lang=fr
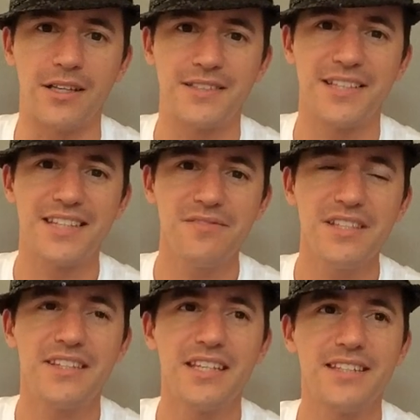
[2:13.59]
c'est
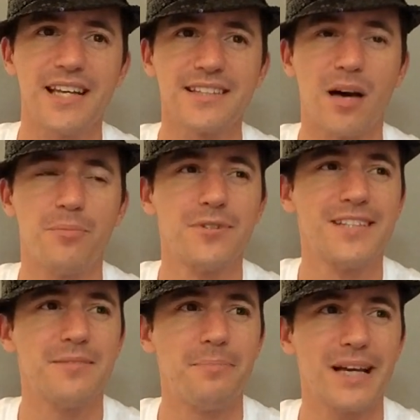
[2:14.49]
d'éviter d'être un peu
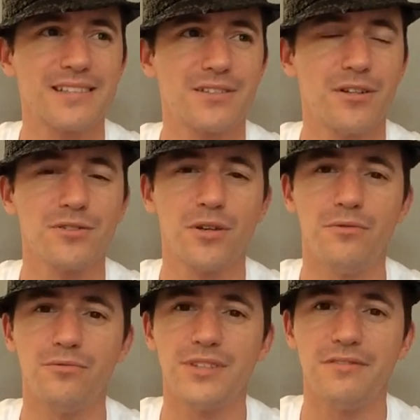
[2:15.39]
cette personne que
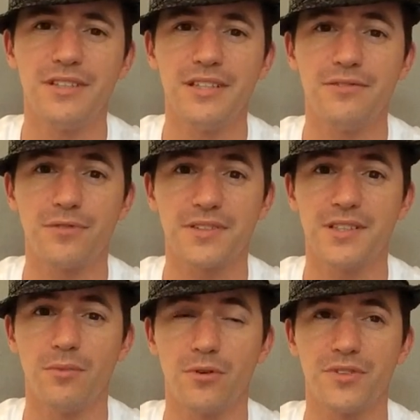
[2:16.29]
vous avez
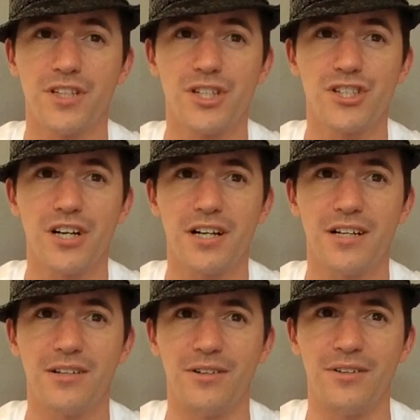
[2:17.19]
forcément
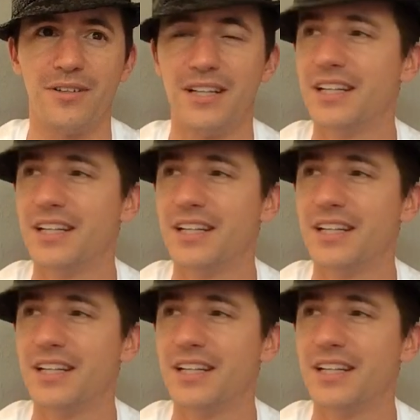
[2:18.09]
déjà